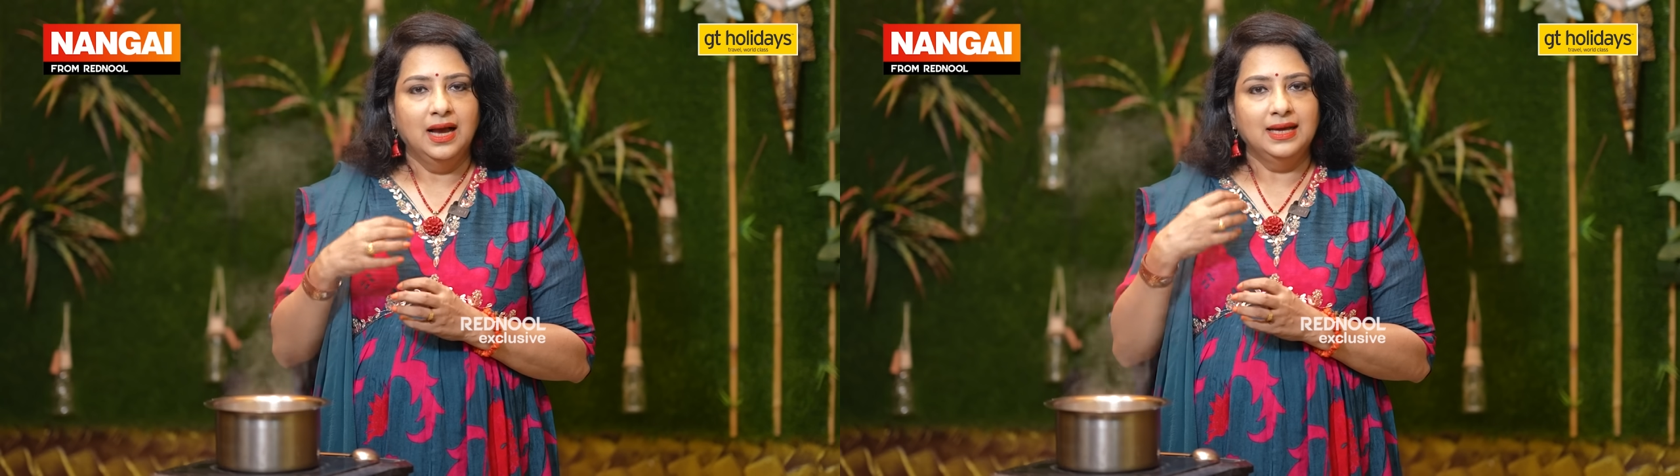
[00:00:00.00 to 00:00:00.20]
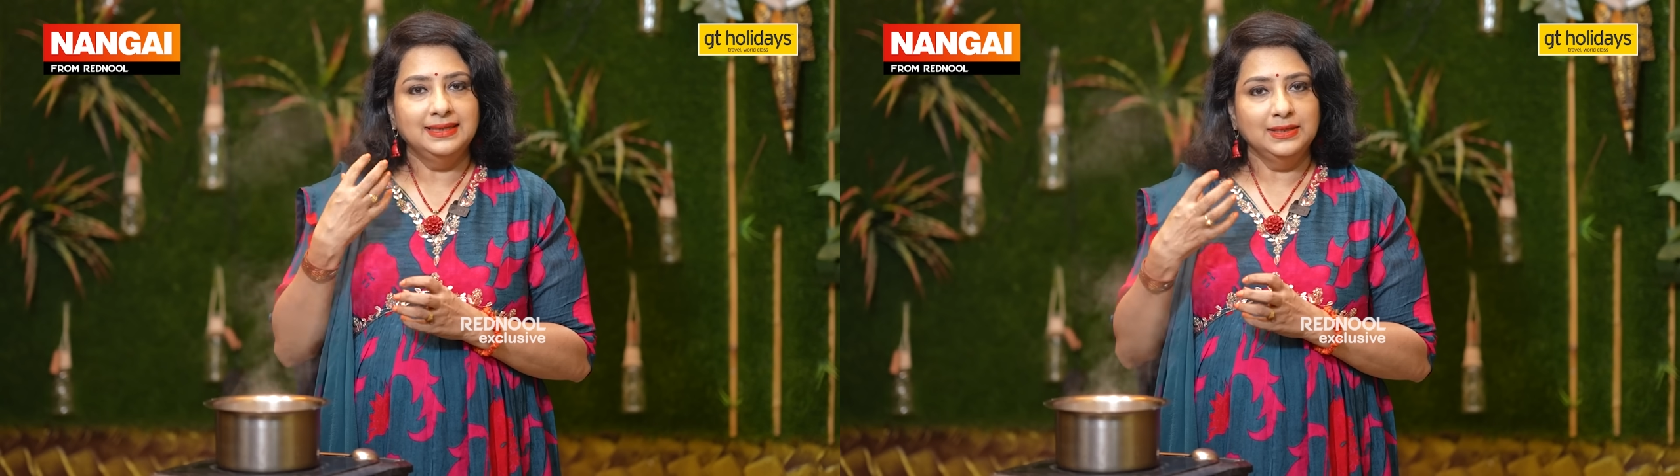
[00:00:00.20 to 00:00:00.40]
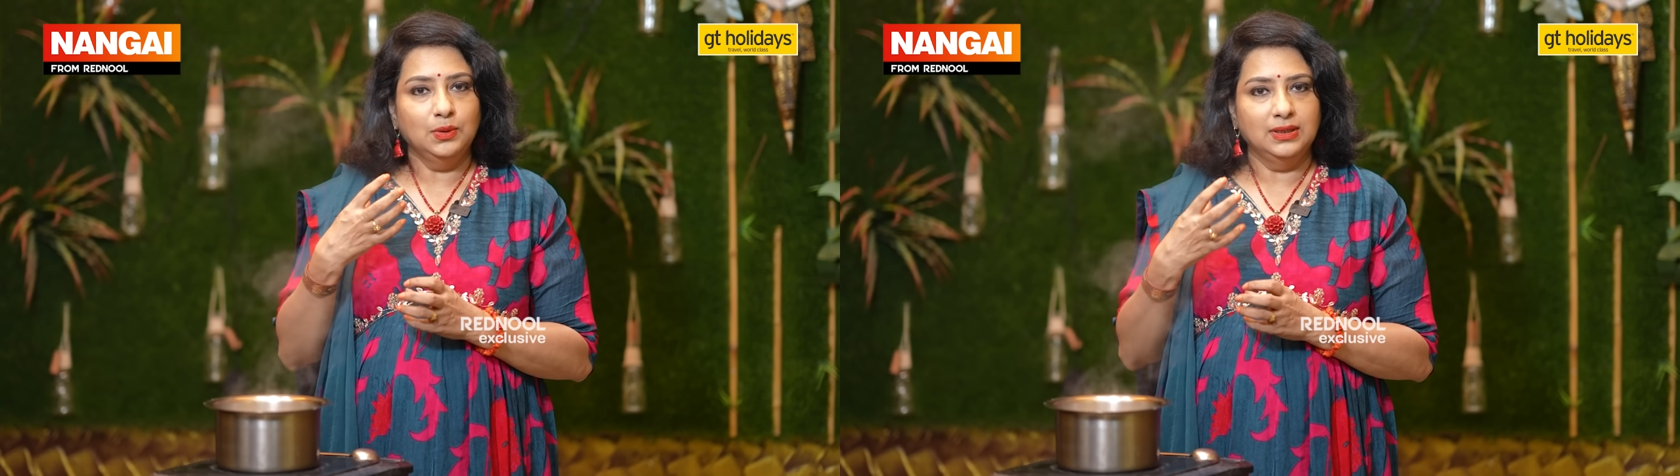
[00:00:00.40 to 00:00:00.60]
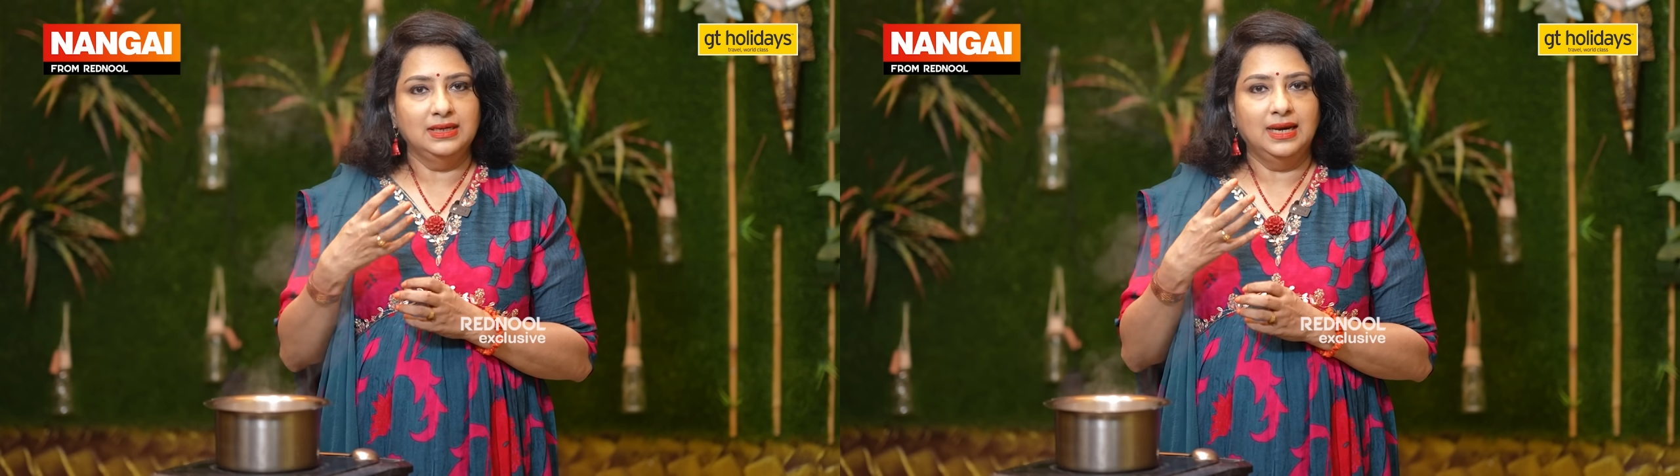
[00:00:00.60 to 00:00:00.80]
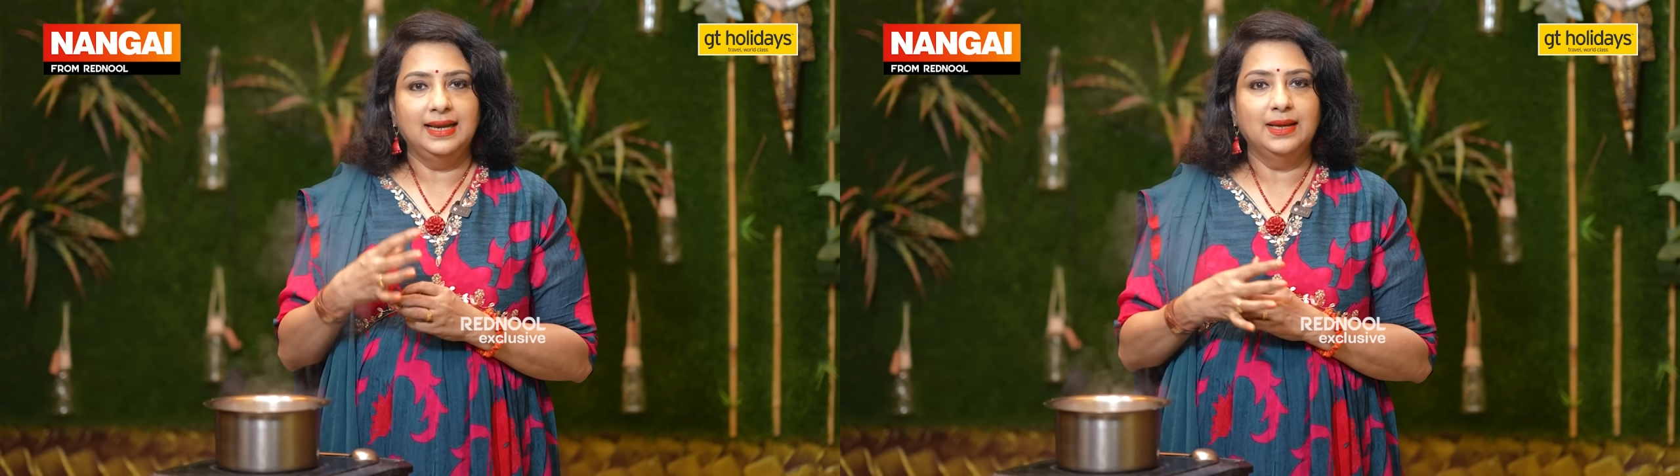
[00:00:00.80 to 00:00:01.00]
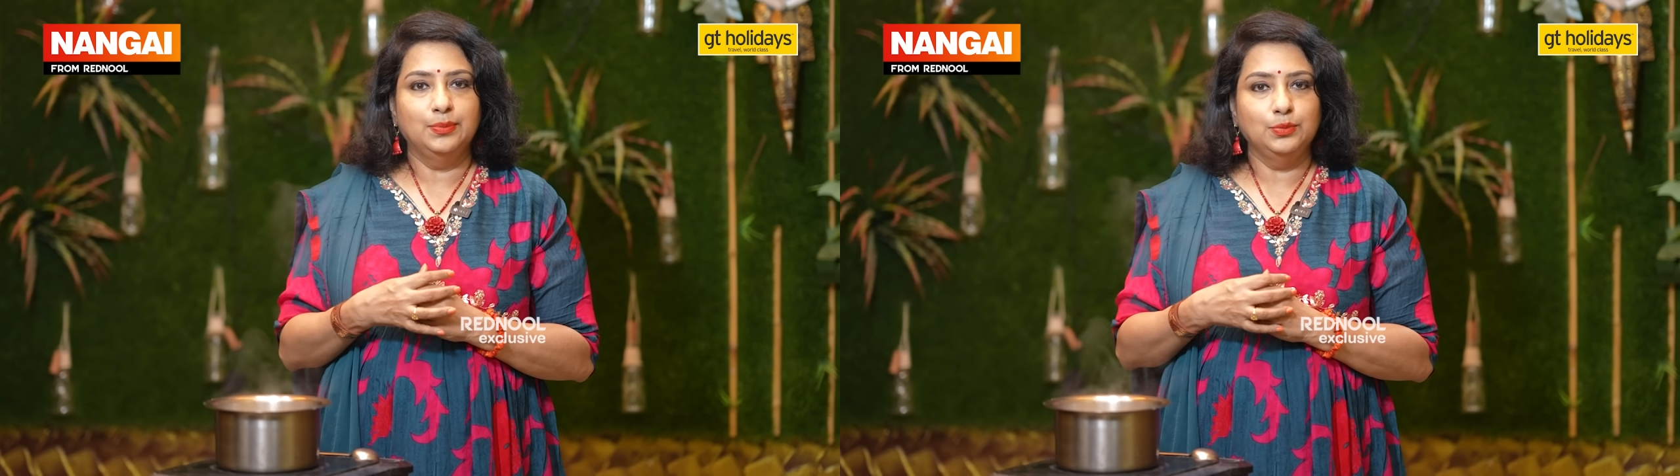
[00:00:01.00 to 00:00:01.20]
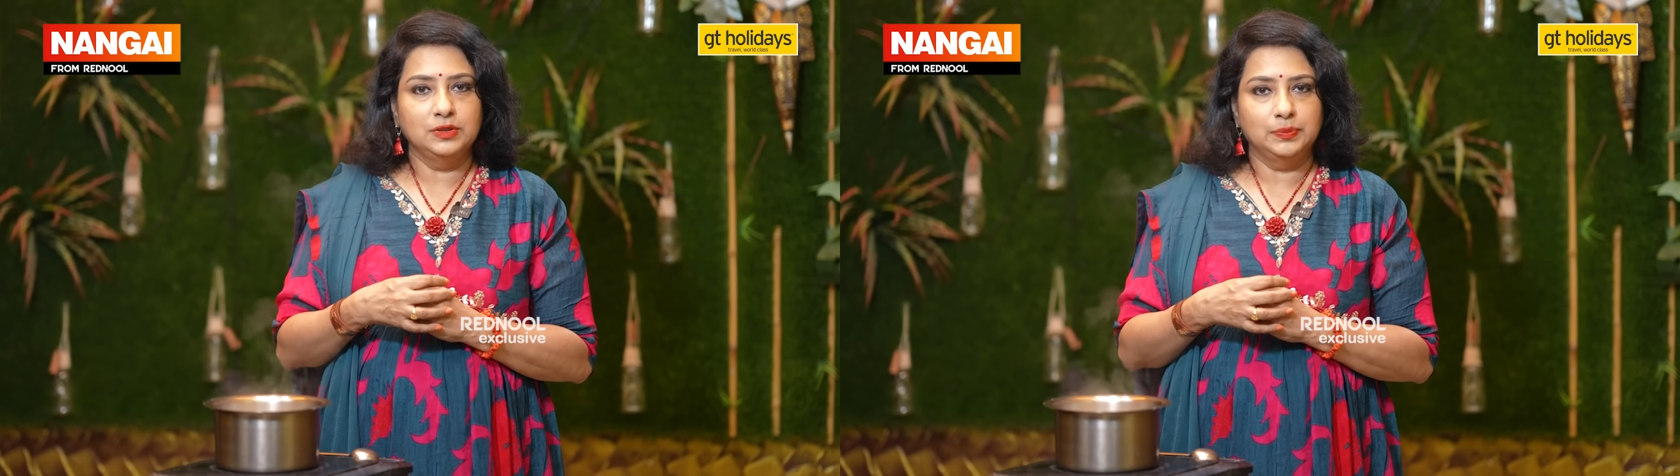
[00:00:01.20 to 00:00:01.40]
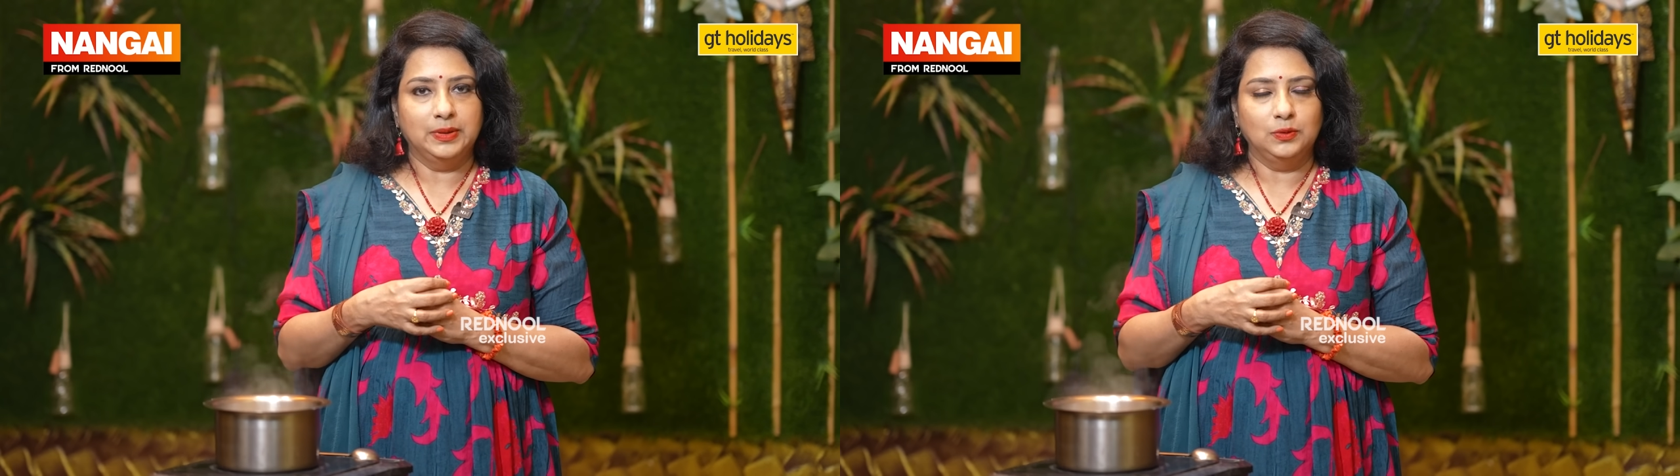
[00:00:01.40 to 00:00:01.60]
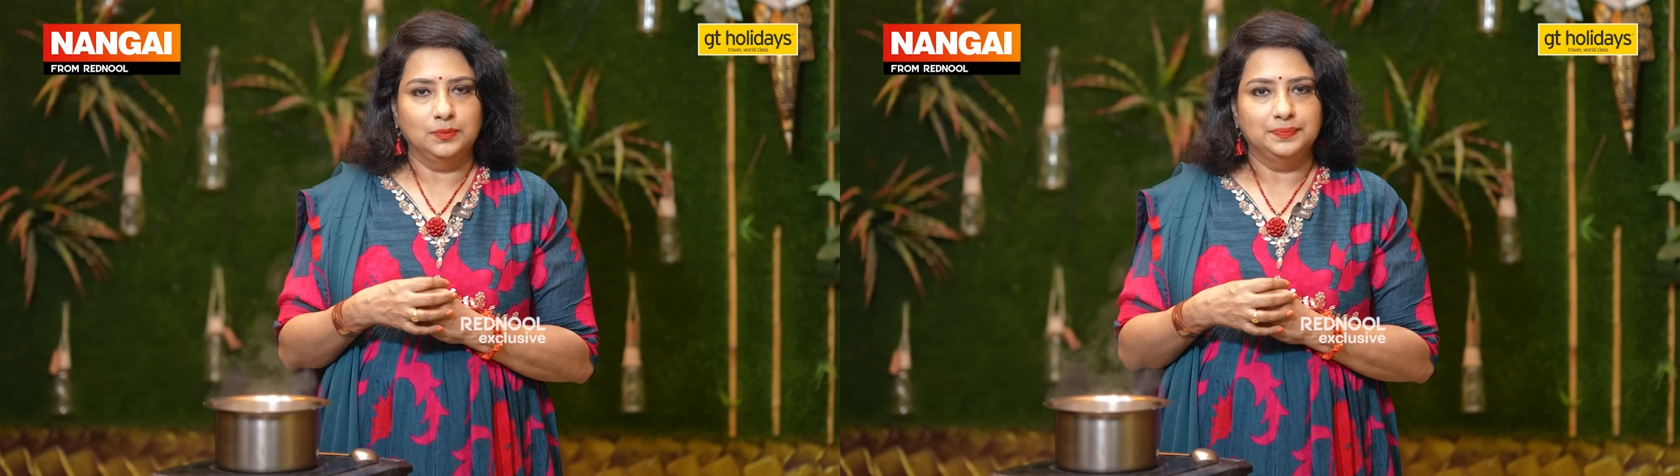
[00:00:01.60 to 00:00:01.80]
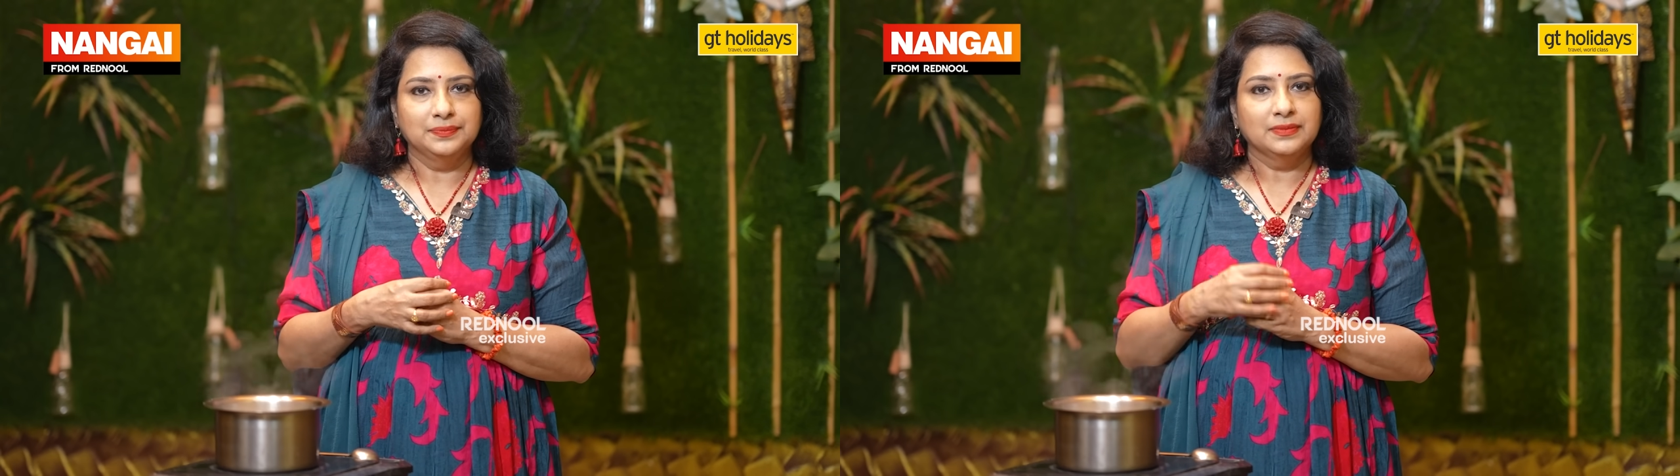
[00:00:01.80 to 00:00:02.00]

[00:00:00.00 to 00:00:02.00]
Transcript: அதையும் அது நல்லா பூஸ்ட் பண்ணும்